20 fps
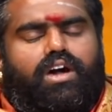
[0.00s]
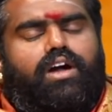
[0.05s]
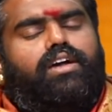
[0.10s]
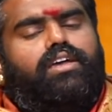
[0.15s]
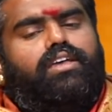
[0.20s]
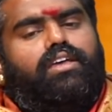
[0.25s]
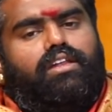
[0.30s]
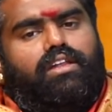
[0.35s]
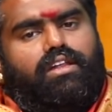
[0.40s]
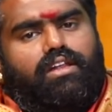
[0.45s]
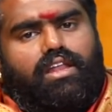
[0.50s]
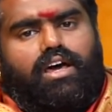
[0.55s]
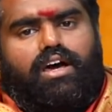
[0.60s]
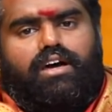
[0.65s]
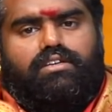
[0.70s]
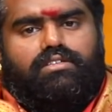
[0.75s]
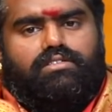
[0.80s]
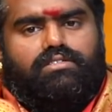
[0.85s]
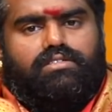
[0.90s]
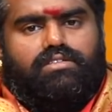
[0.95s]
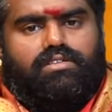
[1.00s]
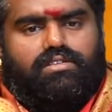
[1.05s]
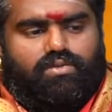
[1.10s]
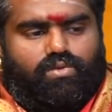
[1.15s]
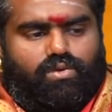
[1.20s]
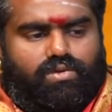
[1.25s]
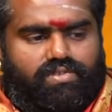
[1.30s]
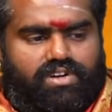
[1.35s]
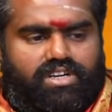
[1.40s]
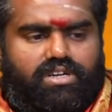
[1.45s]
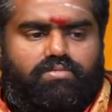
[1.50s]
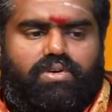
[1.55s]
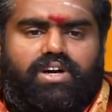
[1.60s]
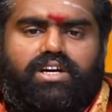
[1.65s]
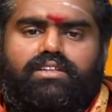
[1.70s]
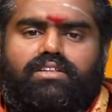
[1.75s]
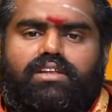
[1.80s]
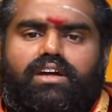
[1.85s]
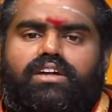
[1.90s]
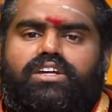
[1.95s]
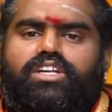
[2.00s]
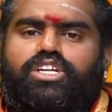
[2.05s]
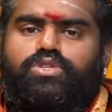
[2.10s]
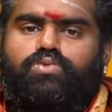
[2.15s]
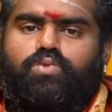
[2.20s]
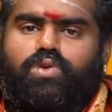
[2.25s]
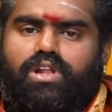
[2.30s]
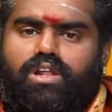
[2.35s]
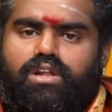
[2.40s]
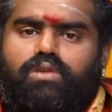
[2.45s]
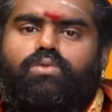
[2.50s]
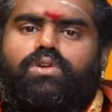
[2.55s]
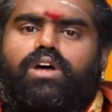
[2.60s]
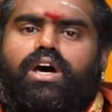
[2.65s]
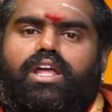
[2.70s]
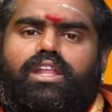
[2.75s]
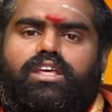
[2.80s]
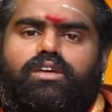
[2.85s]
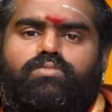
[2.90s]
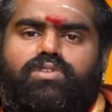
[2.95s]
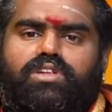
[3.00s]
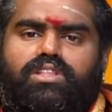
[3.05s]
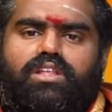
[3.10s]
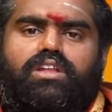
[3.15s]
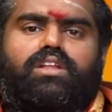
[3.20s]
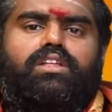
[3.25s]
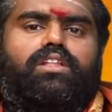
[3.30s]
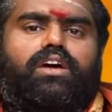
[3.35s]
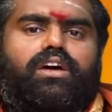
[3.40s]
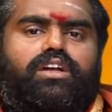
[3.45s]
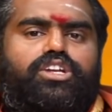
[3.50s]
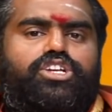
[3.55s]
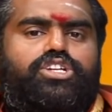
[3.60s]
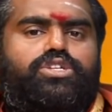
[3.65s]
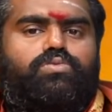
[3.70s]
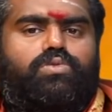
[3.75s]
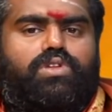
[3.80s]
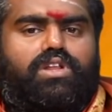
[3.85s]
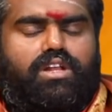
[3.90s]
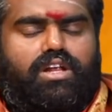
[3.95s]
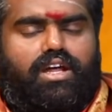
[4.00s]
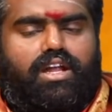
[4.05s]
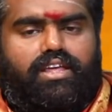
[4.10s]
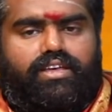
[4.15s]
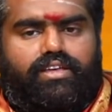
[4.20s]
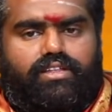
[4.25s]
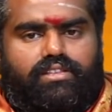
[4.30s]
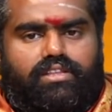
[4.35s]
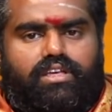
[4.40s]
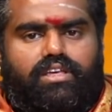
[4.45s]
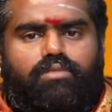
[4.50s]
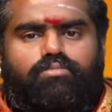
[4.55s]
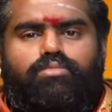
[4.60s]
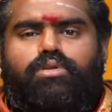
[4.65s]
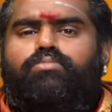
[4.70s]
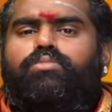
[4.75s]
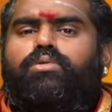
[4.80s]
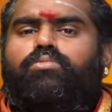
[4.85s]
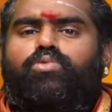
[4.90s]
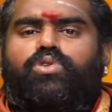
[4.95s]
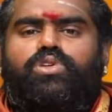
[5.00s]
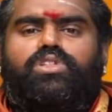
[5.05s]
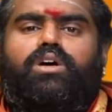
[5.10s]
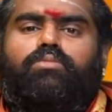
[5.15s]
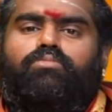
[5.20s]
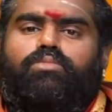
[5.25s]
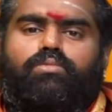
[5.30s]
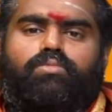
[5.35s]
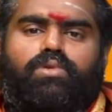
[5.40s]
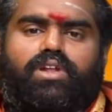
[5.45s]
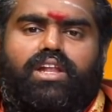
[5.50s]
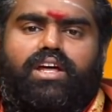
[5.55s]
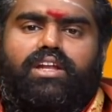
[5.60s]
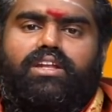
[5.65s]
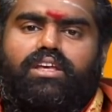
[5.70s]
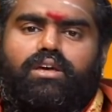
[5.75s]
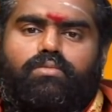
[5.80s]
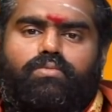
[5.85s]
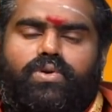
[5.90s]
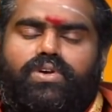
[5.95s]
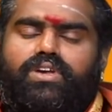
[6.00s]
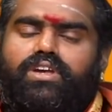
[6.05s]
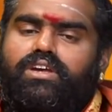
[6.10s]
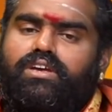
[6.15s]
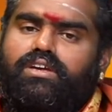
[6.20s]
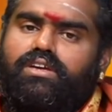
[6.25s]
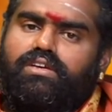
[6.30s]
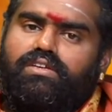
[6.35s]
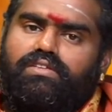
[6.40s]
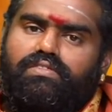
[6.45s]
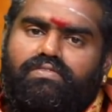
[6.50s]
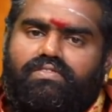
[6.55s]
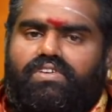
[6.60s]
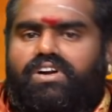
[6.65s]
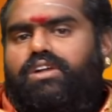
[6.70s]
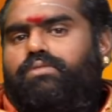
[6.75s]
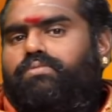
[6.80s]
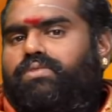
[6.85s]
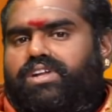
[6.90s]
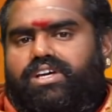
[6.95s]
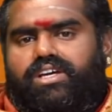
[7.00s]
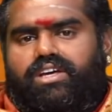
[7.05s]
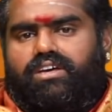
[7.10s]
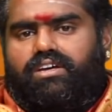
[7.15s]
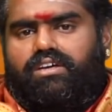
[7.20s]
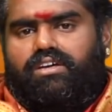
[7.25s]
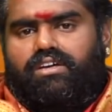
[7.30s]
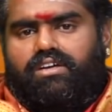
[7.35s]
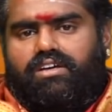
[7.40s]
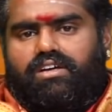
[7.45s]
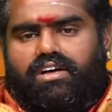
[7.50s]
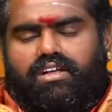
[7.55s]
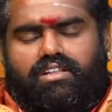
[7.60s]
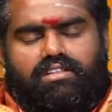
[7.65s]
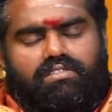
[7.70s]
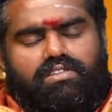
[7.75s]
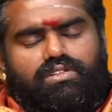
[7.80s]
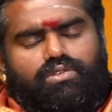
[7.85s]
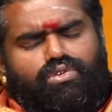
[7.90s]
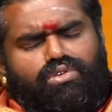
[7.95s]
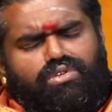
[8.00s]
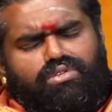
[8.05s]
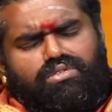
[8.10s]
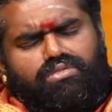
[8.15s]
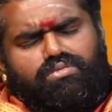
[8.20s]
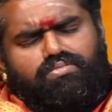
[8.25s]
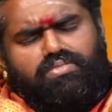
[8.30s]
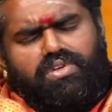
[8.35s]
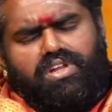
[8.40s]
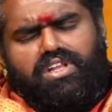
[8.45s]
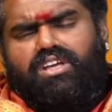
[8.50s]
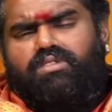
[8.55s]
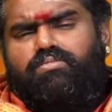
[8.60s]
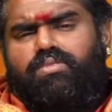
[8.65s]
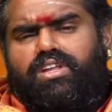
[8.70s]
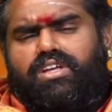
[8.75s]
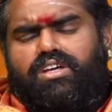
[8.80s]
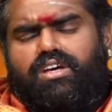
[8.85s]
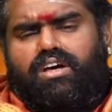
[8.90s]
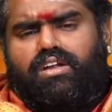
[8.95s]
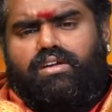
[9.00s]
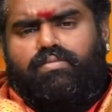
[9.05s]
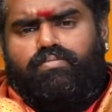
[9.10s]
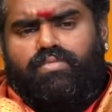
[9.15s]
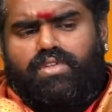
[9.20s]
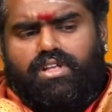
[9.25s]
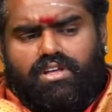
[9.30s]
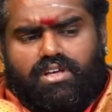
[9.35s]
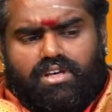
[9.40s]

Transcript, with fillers: அங்கே எல்லாம் உங்கள் வீட்டு பக்கத்தில் அக்னீஸ்வரர்னு ஒரு ஆலயம் இருந்ததுன்னா அந்த அக்னீஸ்வரர் ஆலயத்தை எப்பப்போ முடியுதோ அப்பப்பெல்லாம் நீங்கள் போய் வழிபடுங்க அது வந்து ஒரு பெரிய பரிகாரம்